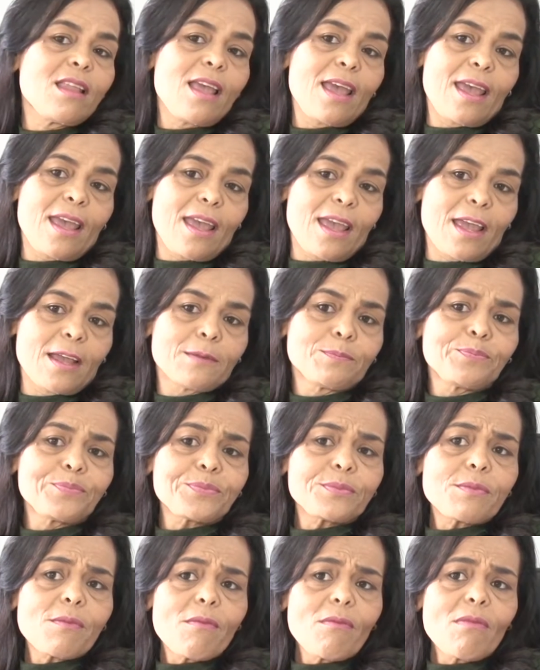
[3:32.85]
É,
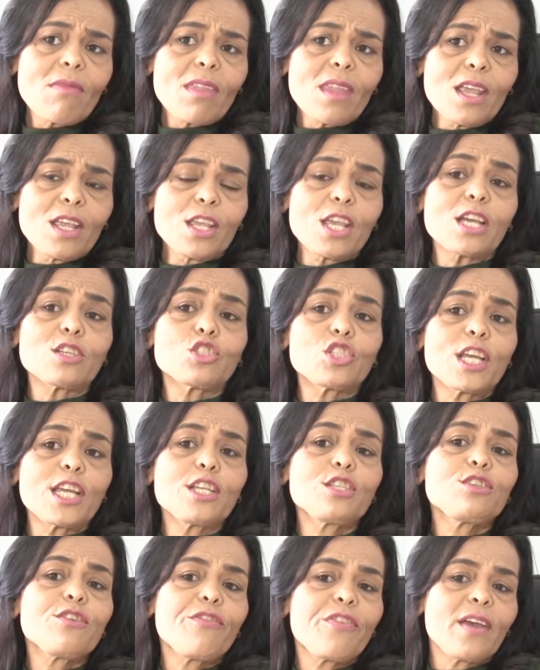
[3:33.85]
que a
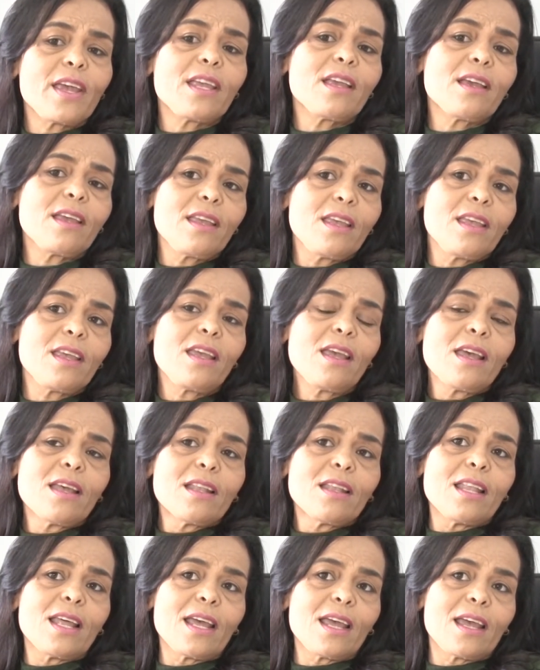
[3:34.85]
gente vem aí
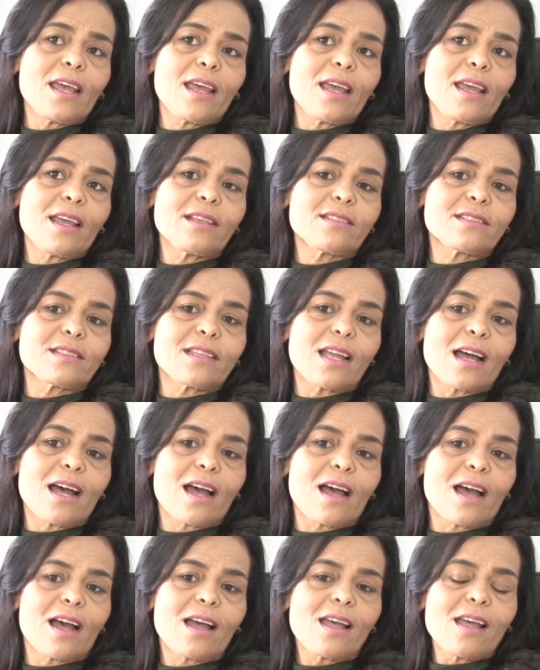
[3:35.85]
né, é,
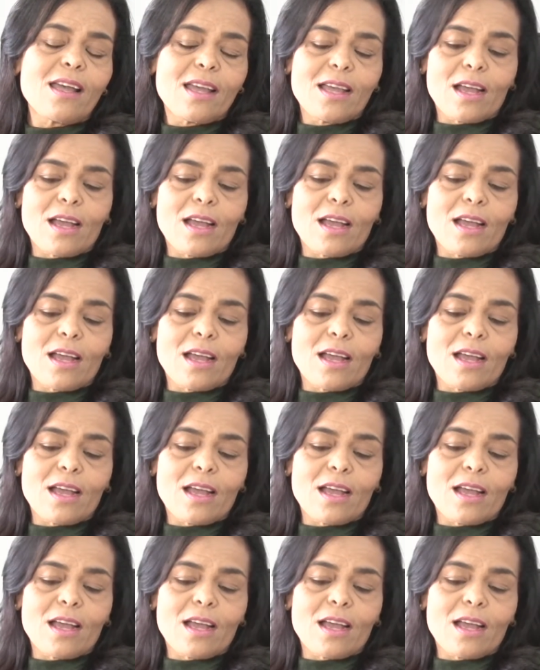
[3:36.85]
está